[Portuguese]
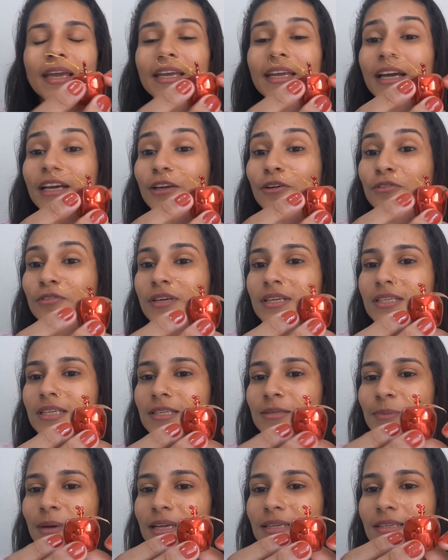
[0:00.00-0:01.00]
E aí eu vi
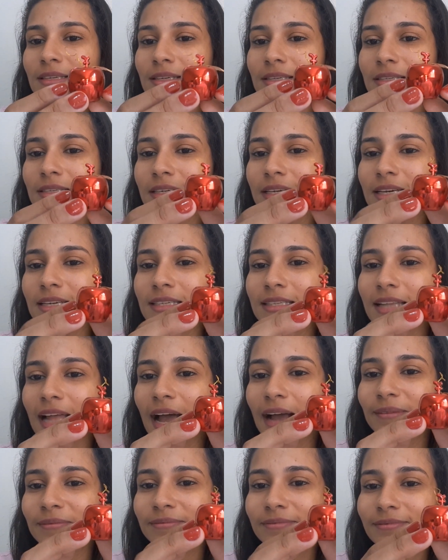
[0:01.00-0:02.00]
essas maçãzinhas
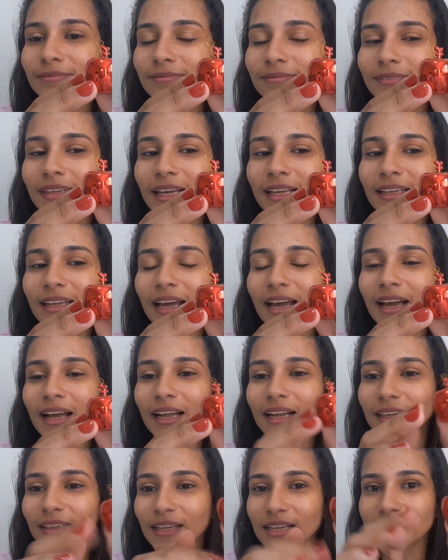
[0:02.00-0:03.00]
lá né,
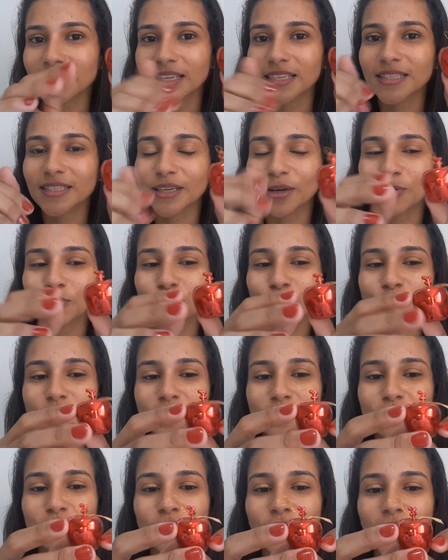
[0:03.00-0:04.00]
na, na sessão dos
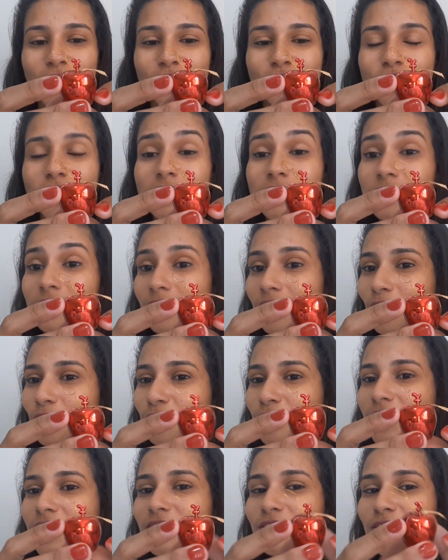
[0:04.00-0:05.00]
enfeites. E eu
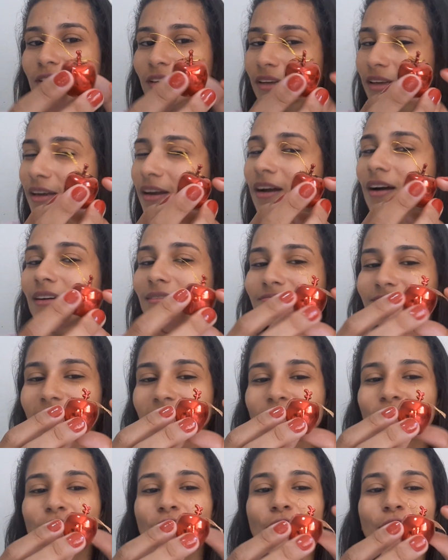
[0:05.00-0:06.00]
falei isso aqui, ó,
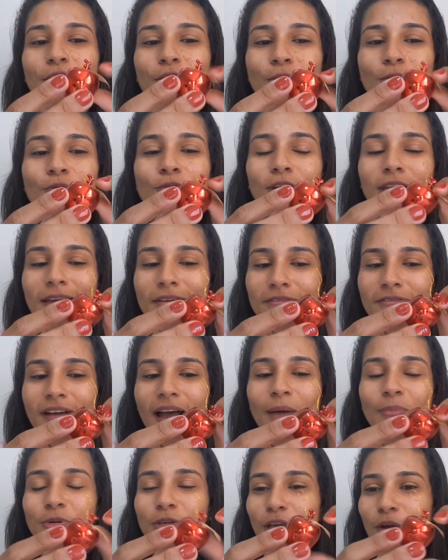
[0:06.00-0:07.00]
eu vou
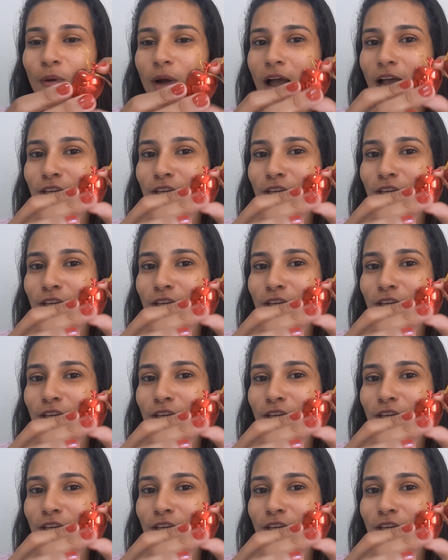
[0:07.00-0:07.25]
levar porque eu